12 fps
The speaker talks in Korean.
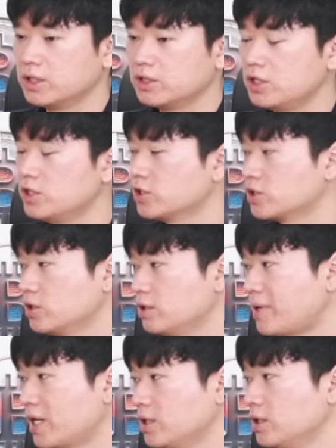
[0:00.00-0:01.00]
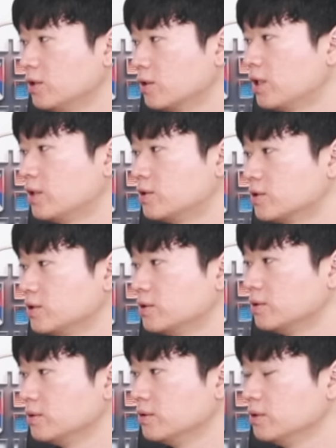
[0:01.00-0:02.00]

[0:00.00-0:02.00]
트랜잭션이 많이 일어나는 것을